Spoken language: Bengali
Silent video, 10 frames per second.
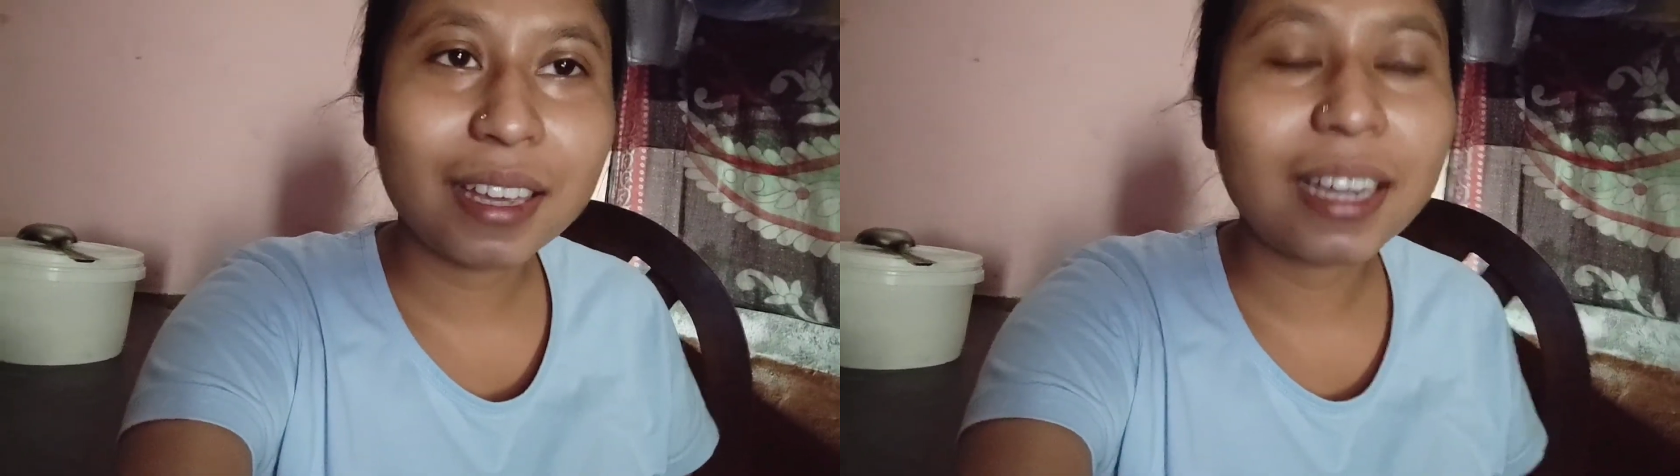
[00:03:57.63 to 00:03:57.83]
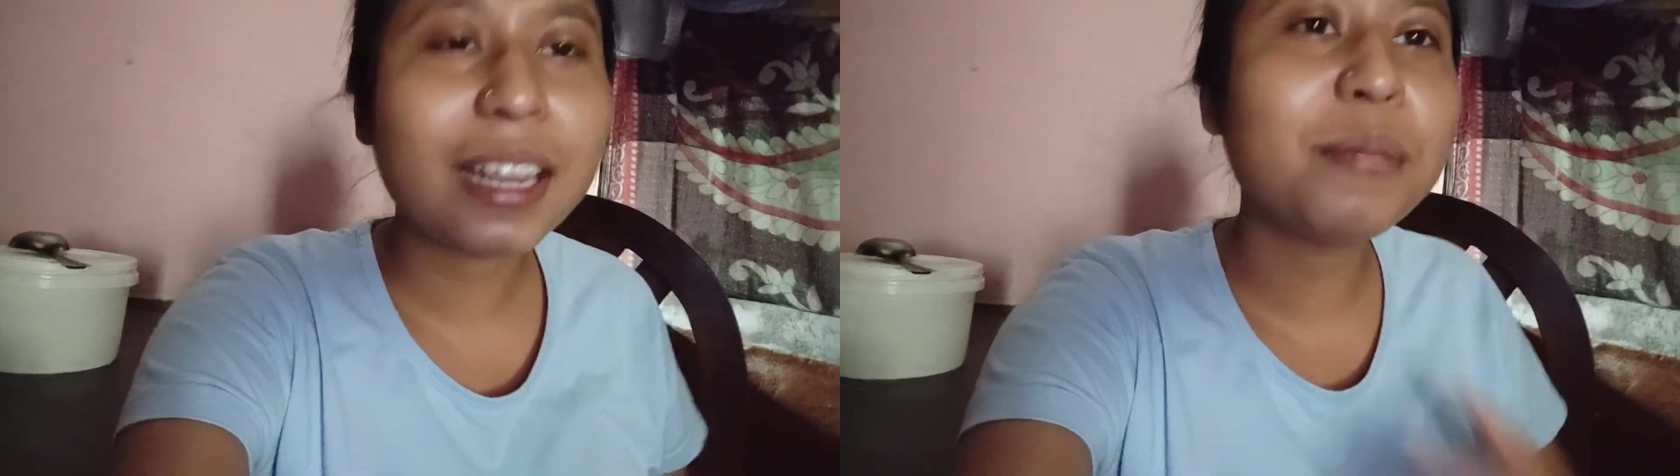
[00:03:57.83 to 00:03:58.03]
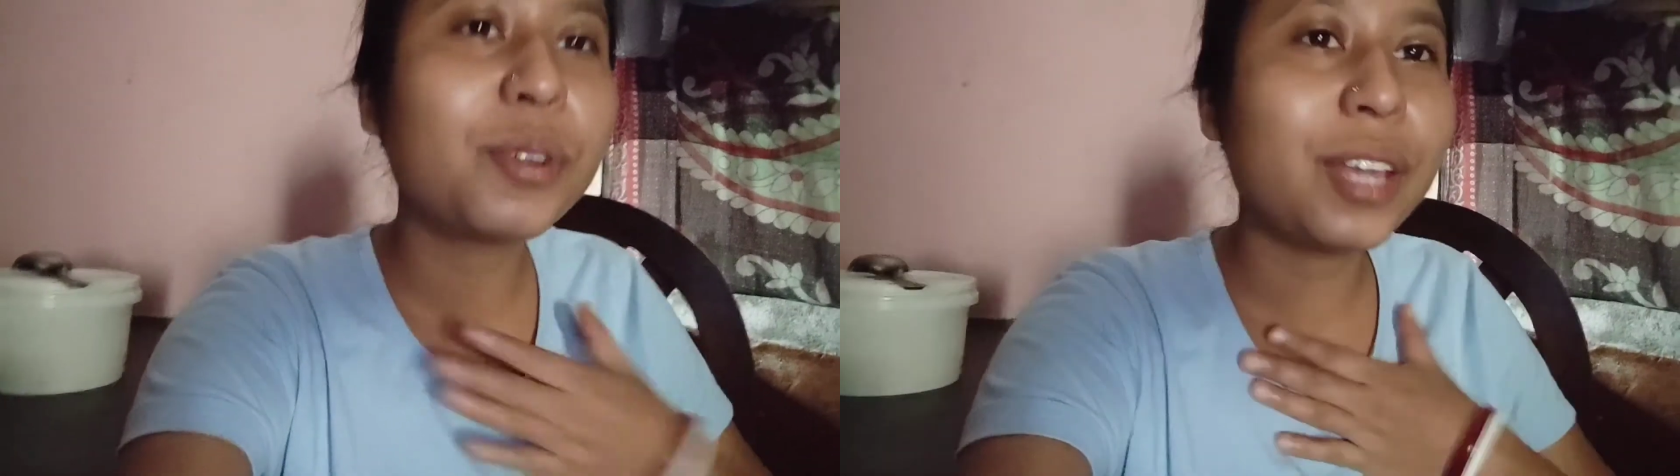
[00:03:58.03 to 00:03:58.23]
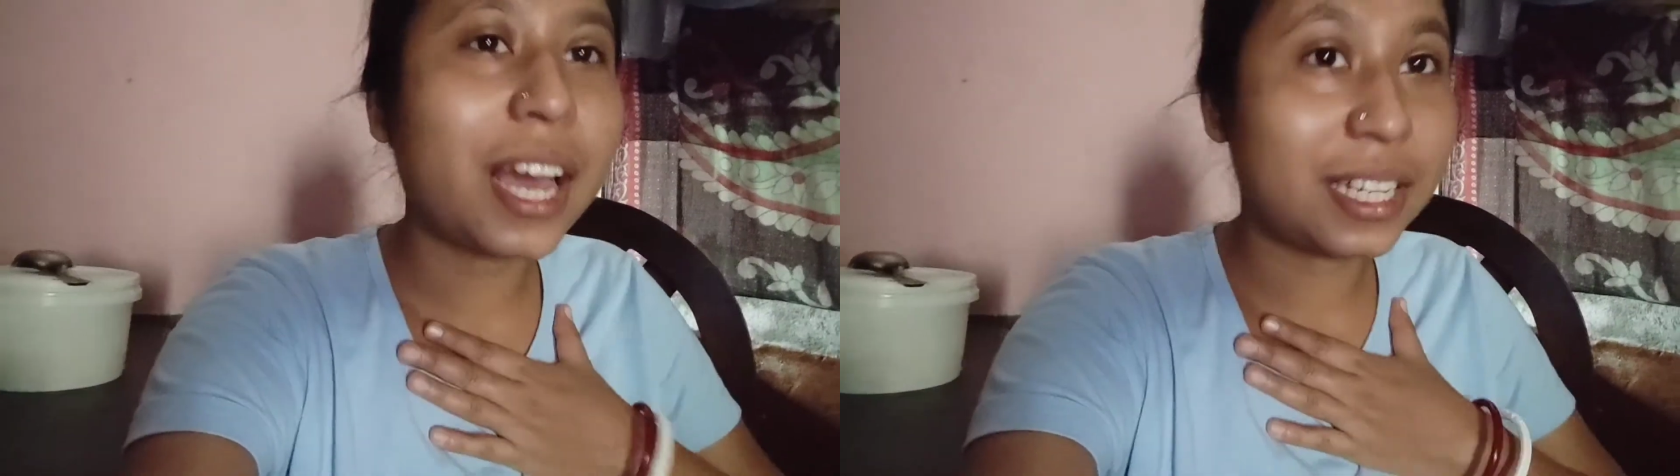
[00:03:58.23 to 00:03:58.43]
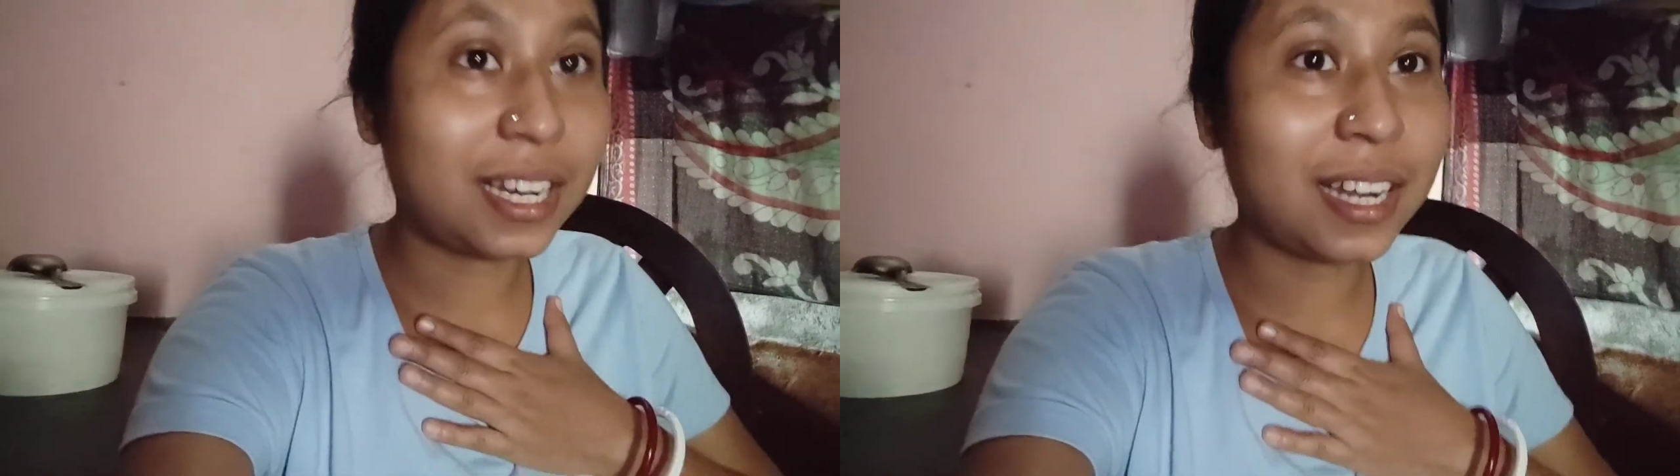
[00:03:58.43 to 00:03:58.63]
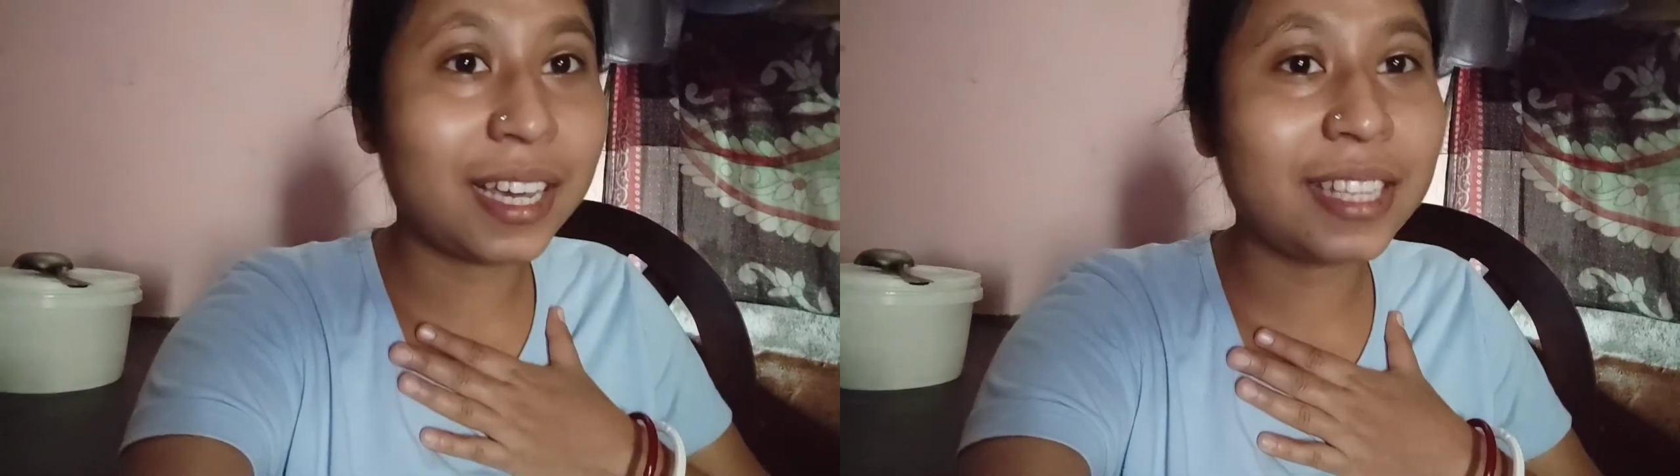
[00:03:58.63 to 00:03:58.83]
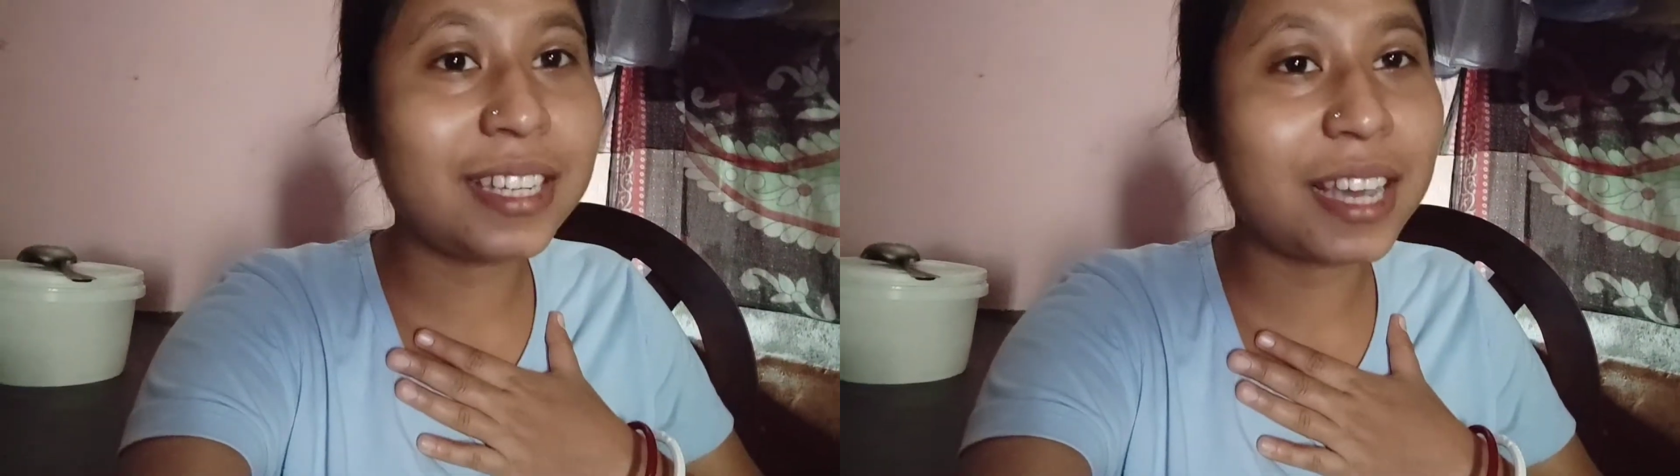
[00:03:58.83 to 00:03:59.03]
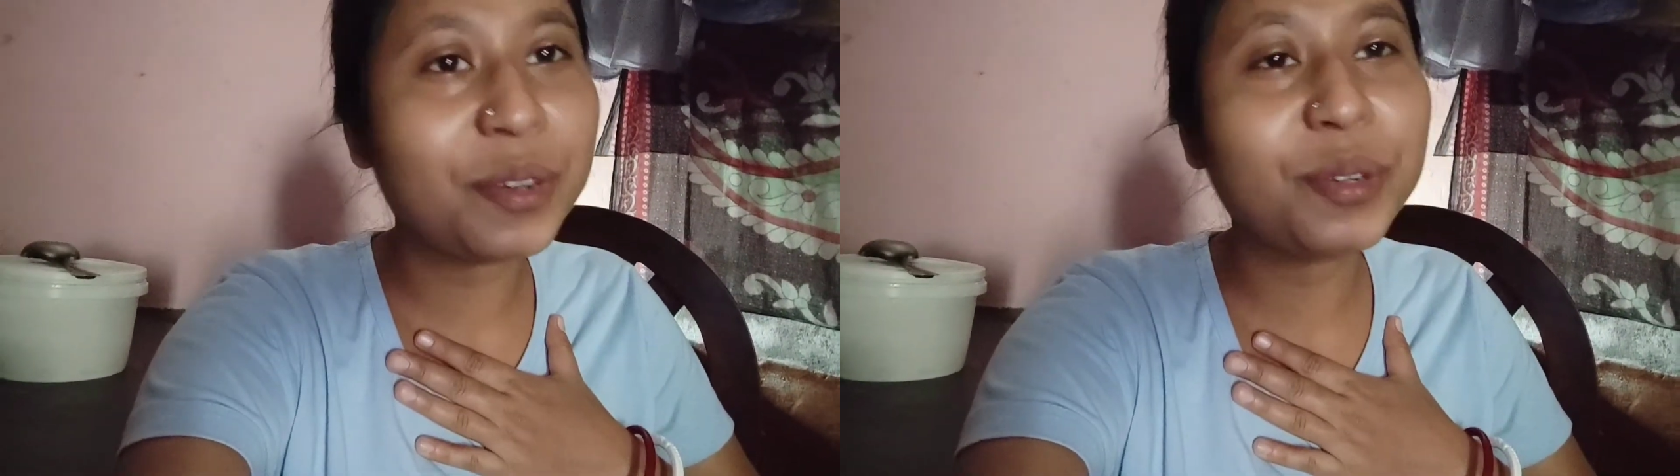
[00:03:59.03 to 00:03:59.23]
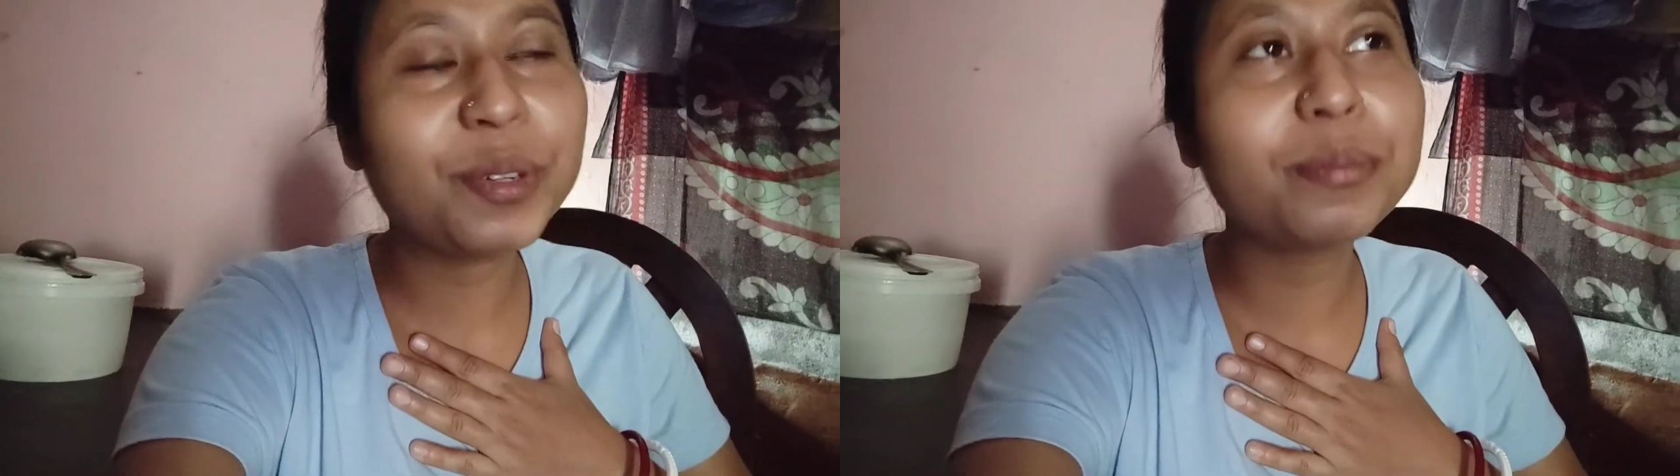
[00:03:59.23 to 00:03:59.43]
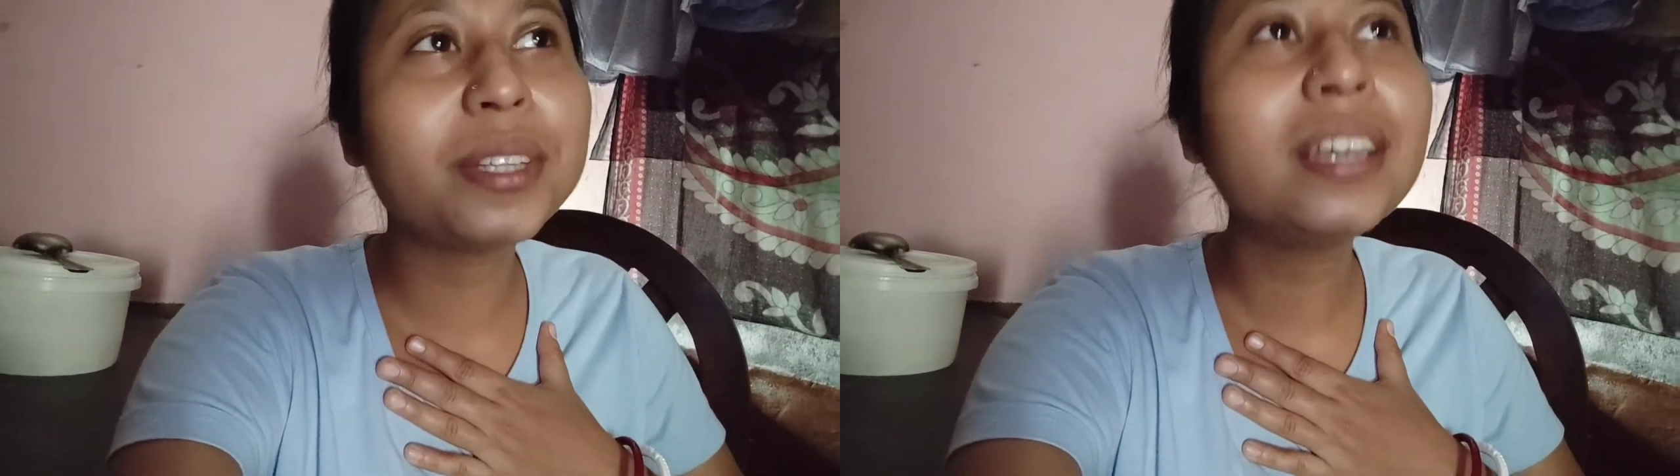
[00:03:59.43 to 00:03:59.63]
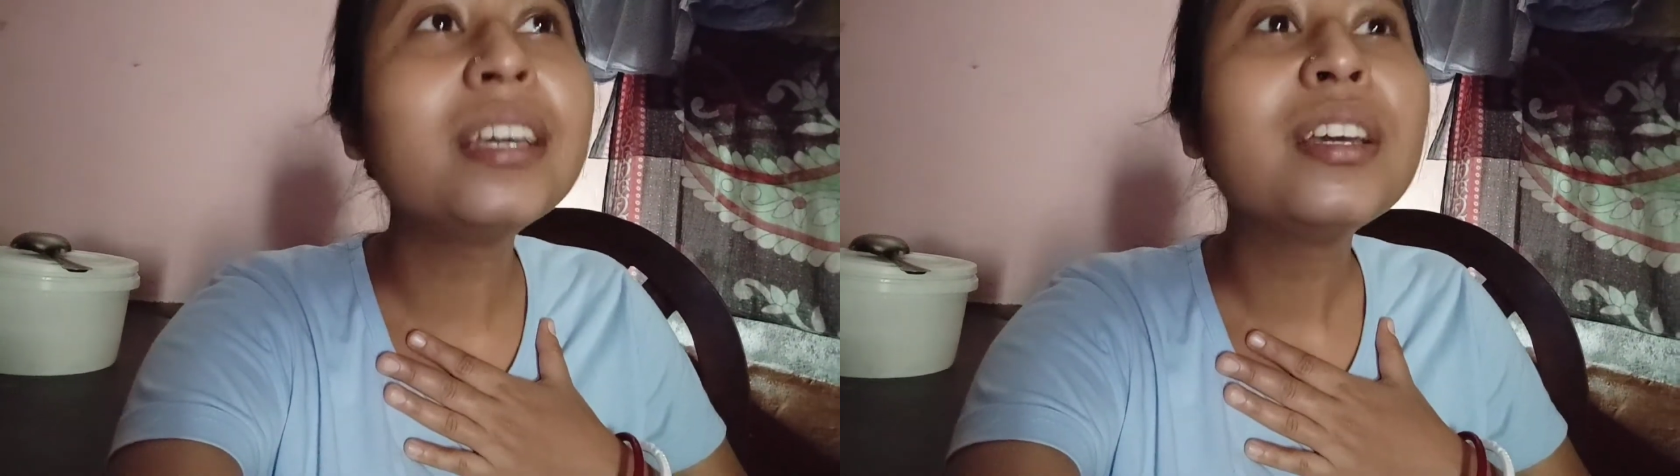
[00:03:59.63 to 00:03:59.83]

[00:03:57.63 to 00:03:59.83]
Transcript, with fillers: এটাই মনে আশা রেখেছি এখনও অবধি